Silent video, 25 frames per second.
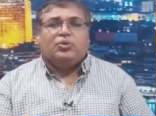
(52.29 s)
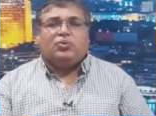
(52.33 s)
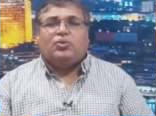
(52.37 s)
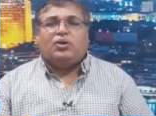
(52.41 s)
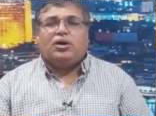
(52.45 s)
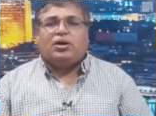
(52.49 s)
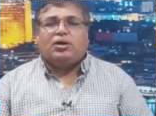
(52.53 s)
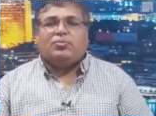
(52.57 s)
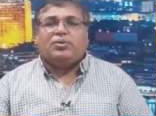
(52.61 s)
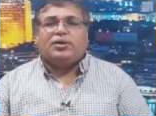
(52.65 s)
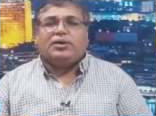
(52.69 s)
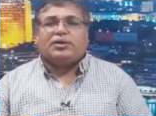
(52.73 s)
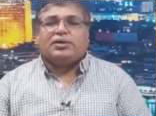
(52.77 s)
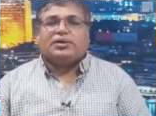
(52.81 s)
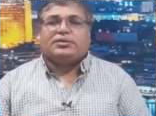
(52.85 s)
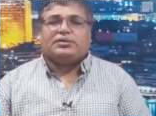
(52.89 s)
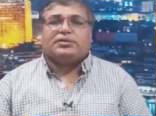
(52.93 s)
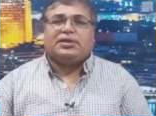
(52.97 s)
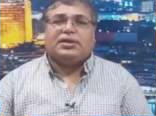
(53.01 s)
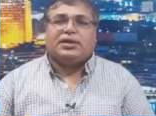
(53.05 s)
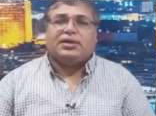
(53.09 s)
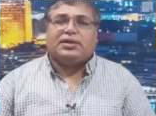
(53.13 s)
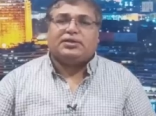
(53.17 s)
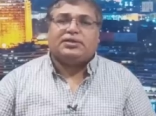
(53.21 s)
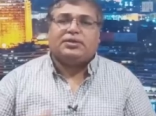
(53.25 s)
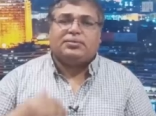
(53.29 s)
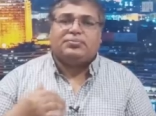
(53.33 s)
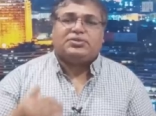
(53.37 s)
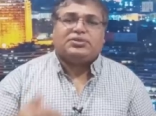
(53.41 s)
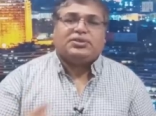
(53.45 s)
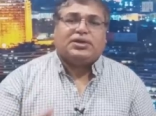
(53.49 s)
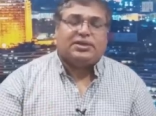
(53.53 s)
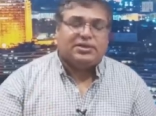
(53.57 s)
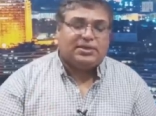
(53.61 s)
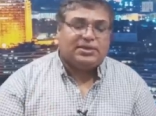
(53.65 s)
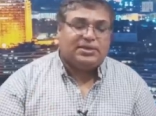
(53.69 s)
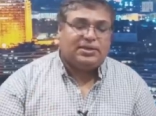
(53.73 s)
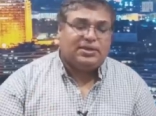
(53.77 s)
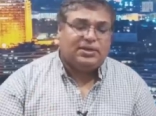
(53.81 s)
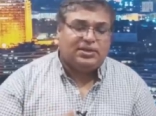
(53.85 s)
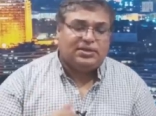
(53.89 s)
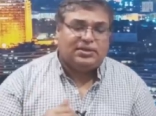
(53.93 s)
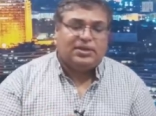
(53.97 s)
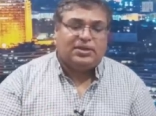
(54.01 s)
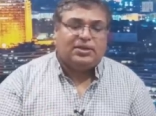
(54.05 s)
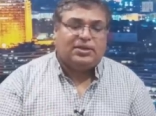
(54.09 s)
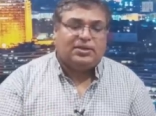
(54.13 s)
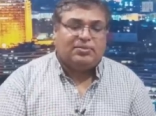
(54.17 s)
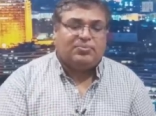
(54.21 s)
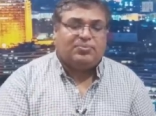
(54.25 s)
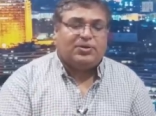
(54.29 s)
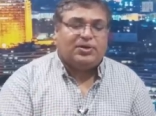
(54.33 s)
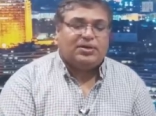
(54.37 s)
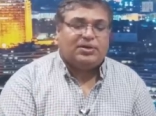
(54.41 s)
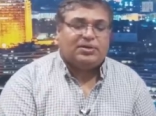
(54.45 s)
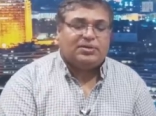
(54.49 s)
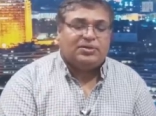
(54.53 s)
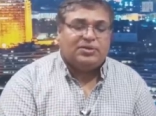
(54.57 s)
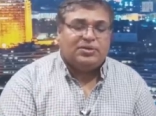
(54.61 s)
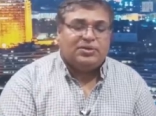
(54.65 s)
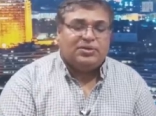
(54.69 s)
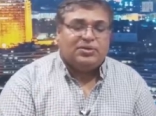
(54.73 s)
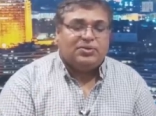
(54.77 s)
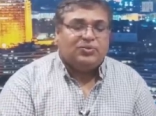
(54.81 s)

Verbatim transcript: وأخبار كثيرة جدا مش عايزين نحرق الأخبار